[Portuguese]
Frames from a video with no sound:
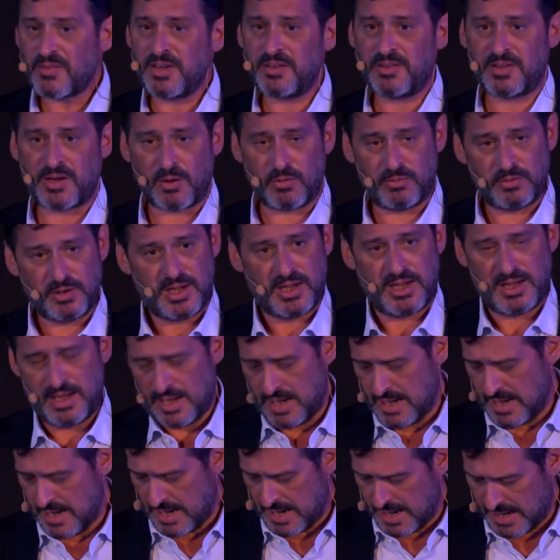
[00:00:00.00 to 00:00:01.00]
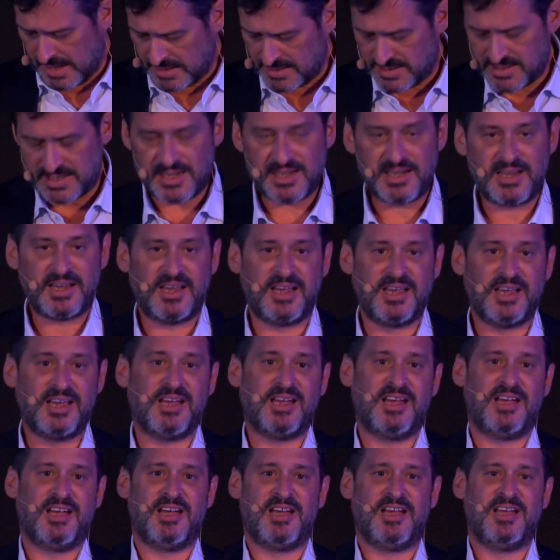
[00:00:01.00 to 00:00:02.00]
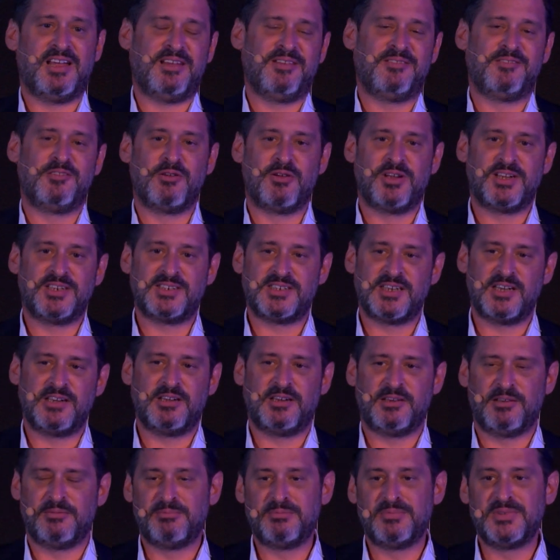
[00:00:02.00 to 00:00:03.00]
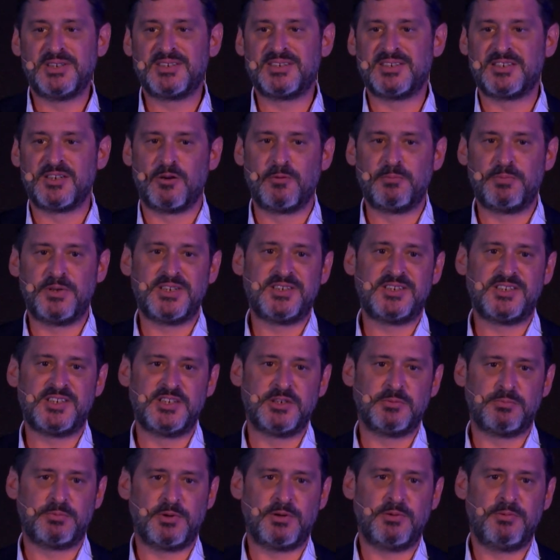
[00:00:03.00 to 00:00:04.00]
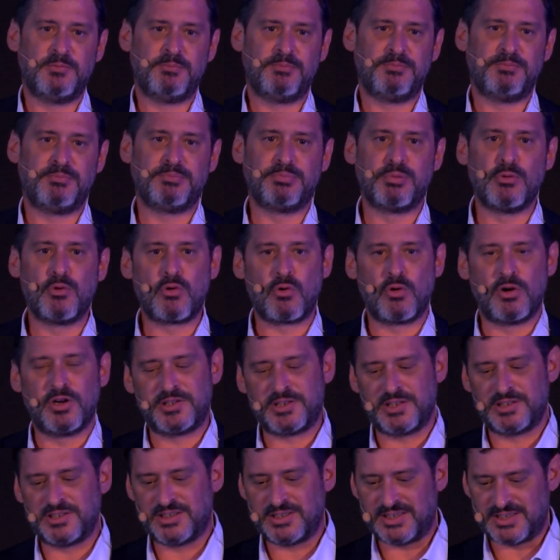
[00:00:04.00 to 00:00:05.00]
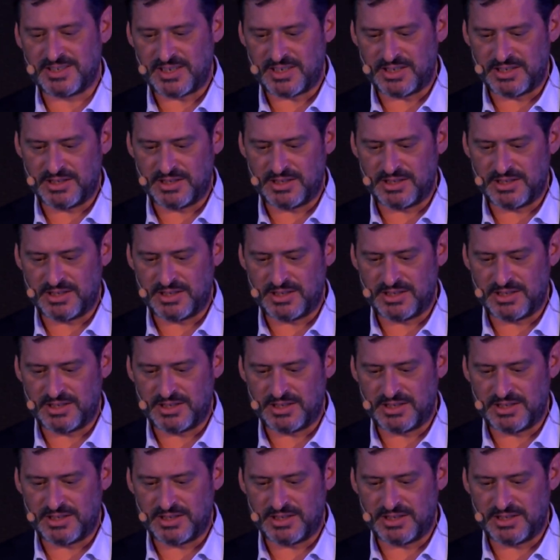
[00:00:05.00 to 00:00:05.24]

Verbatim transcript: Então, essa é a nossa missão principal por conta de ser